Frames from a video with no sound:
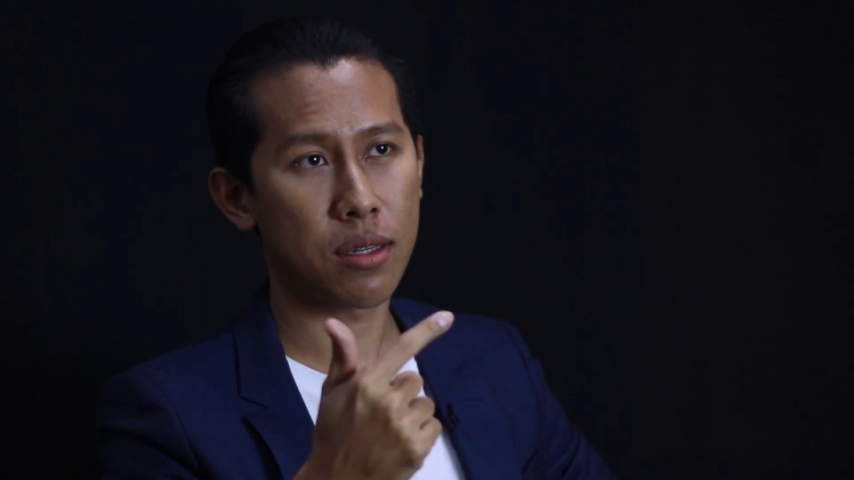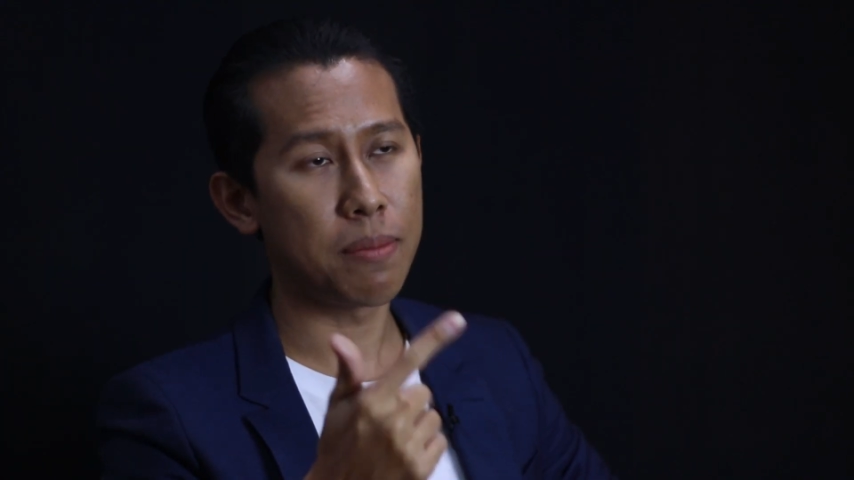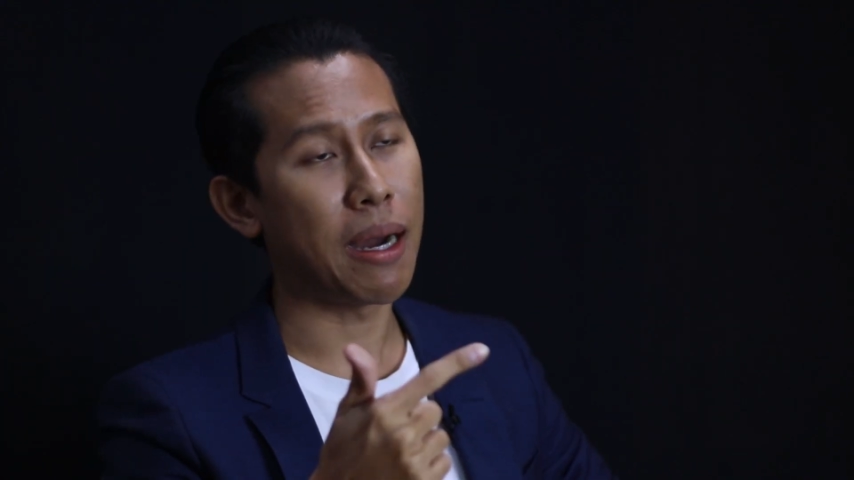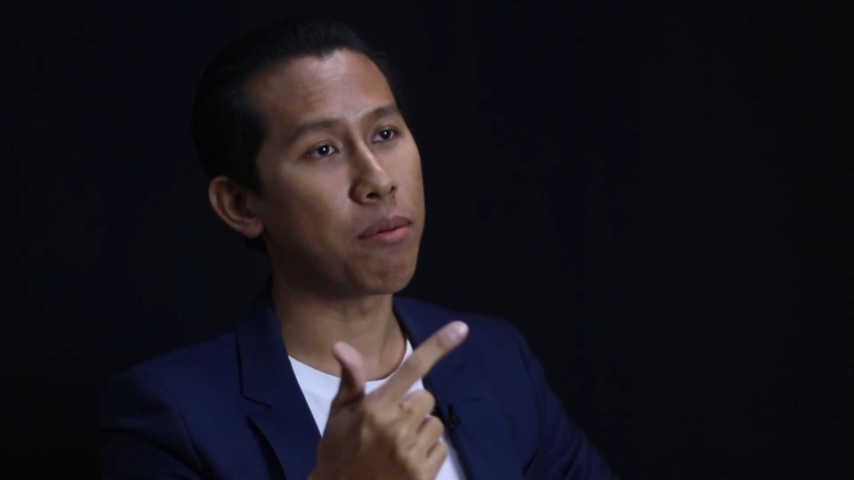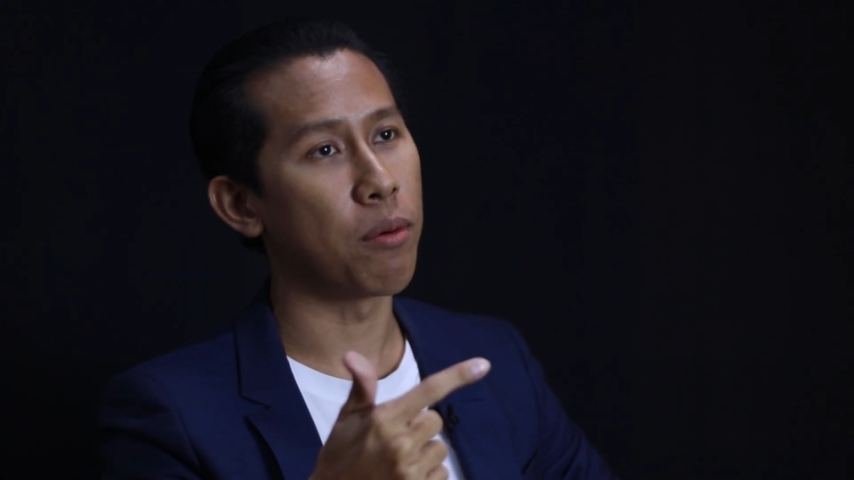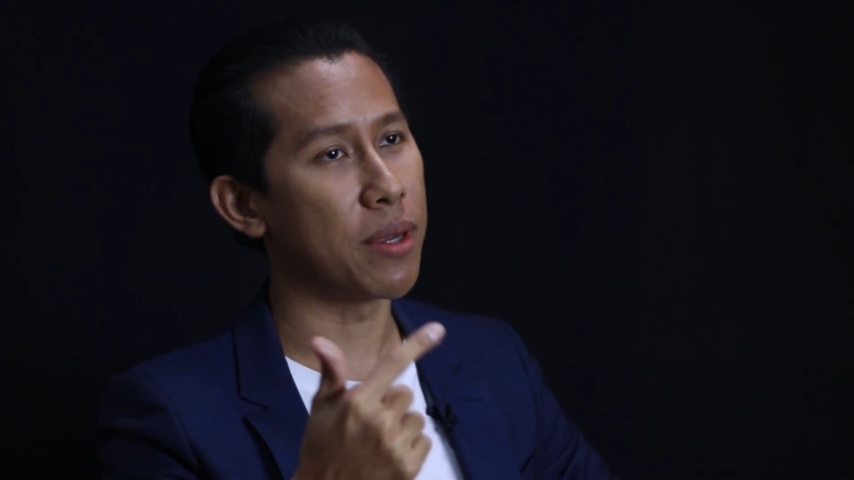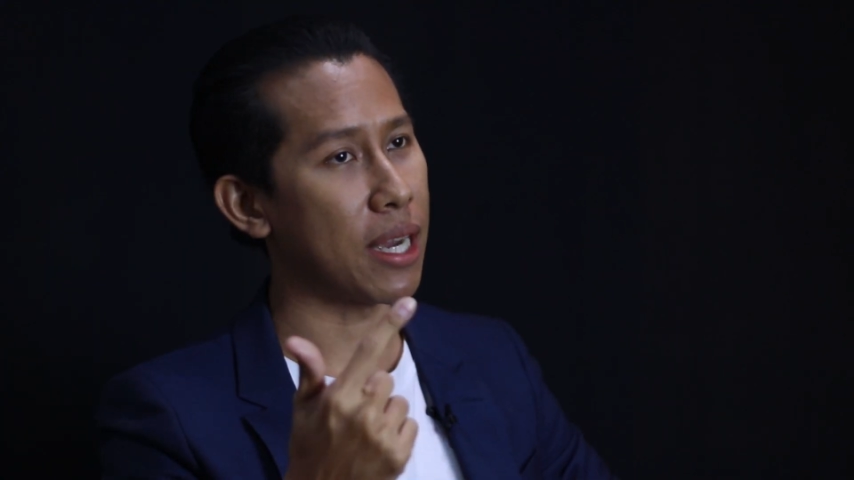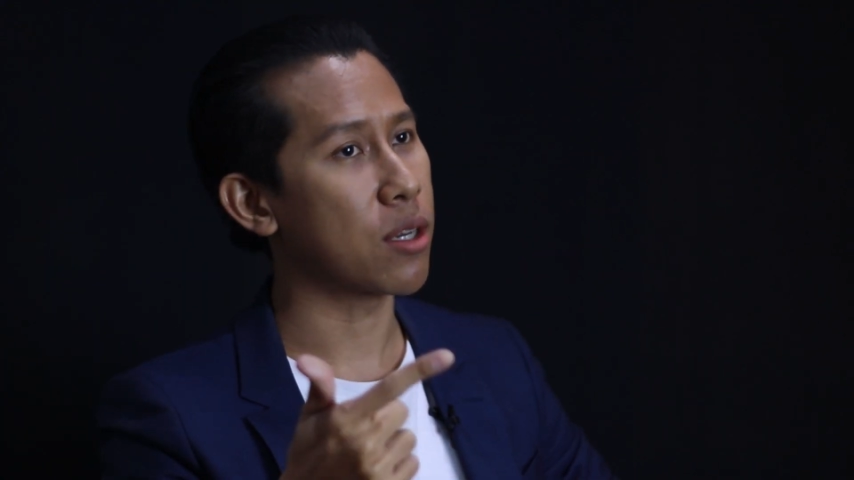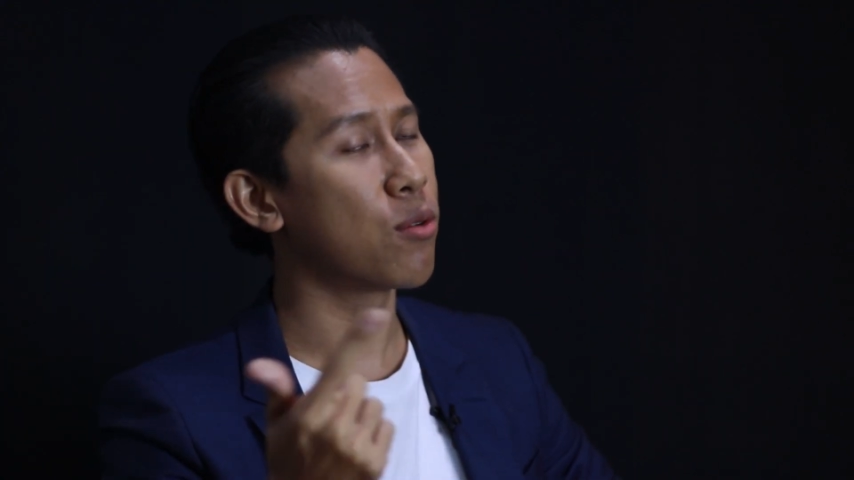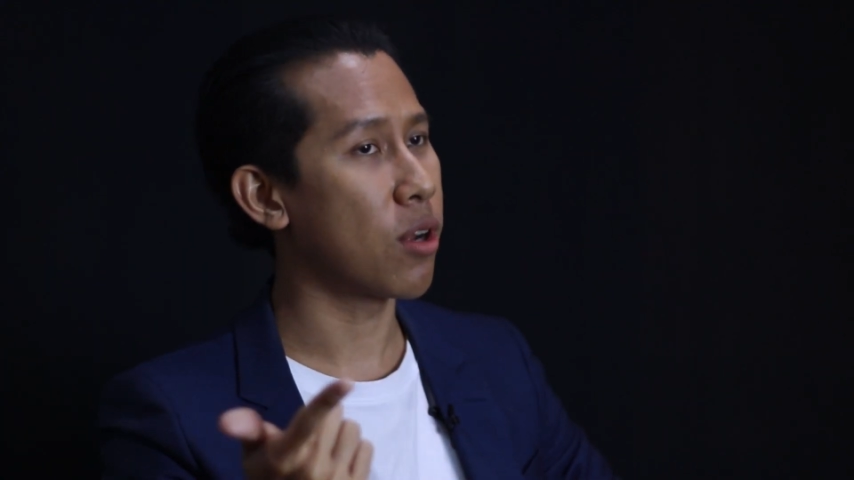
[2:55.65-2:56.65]
ที่บ้านผมมี
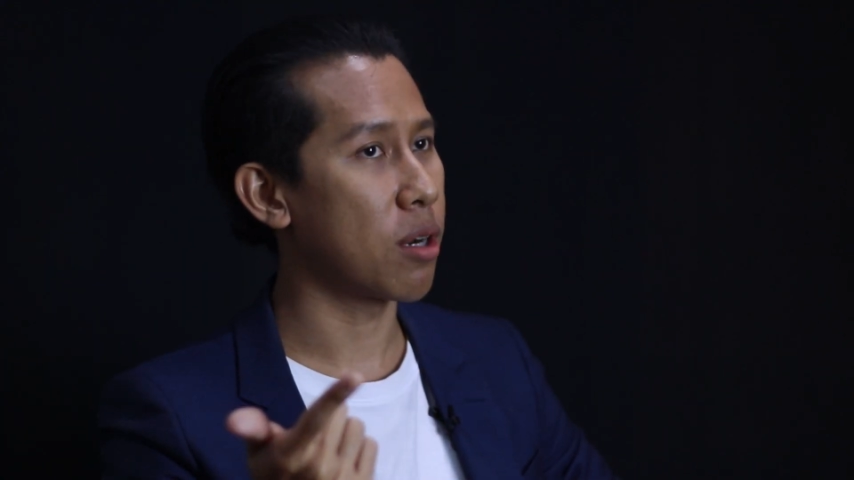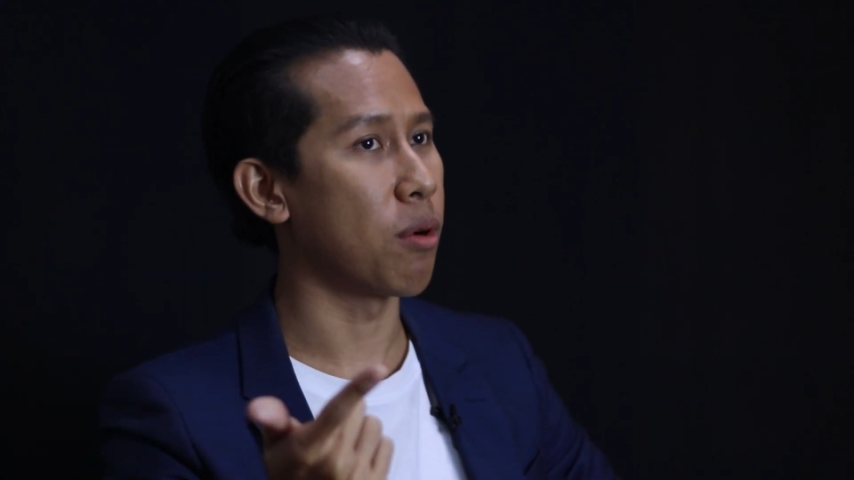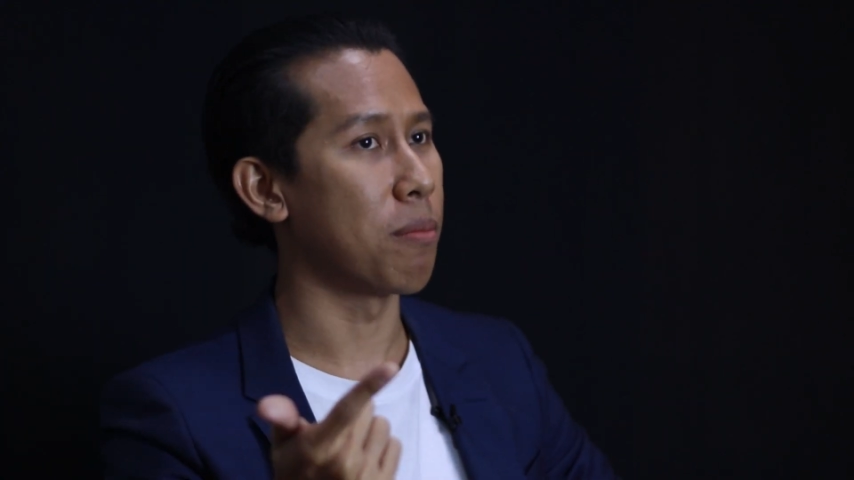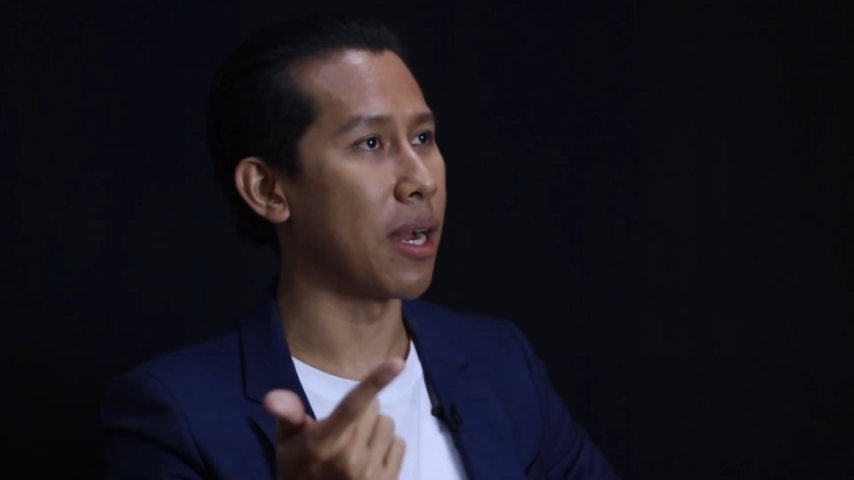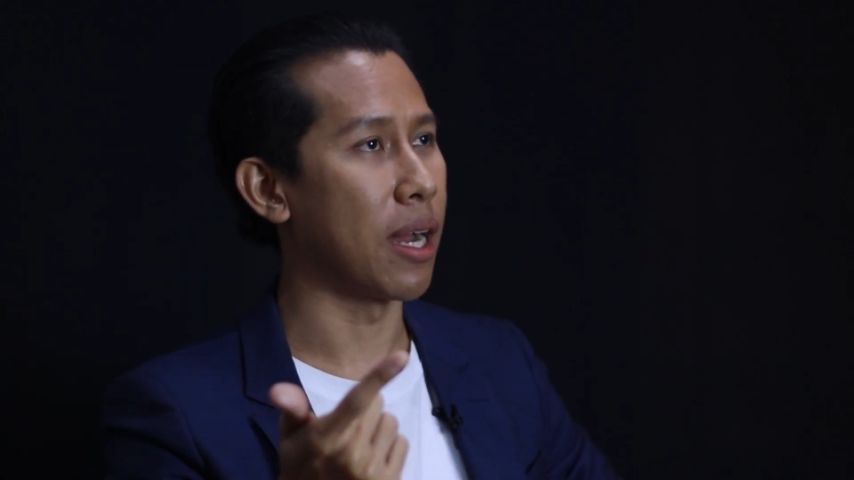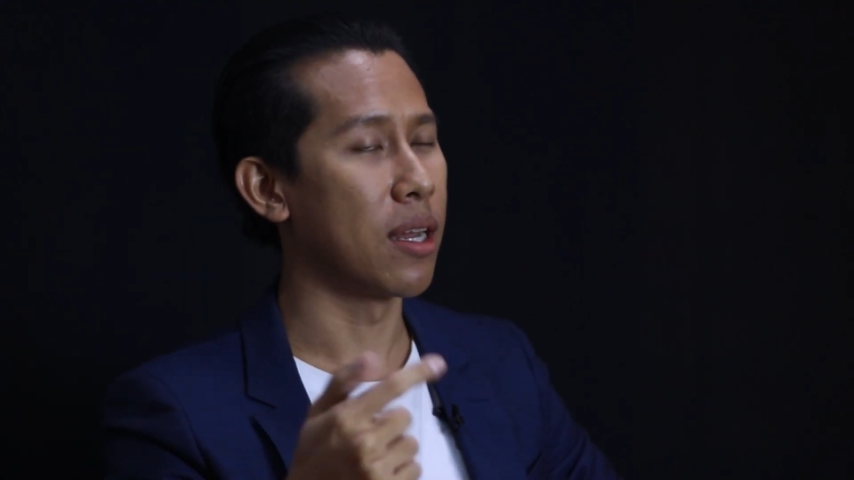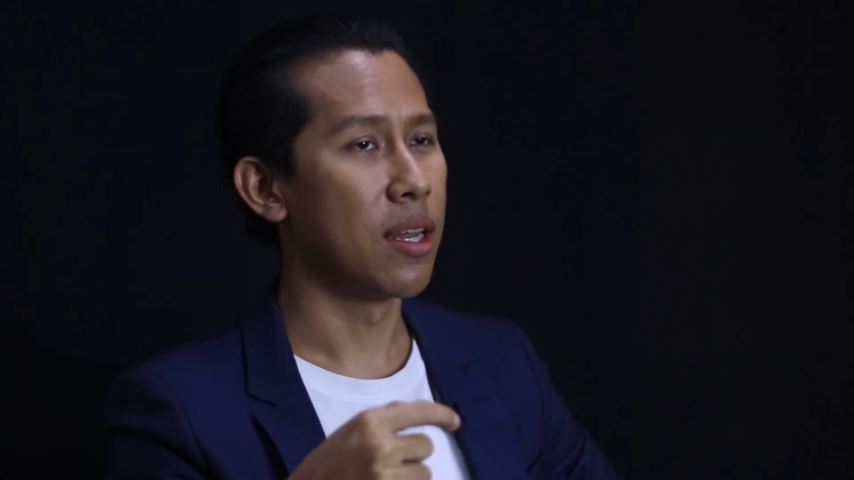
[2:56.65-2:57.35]
การกู้นอกระบบมา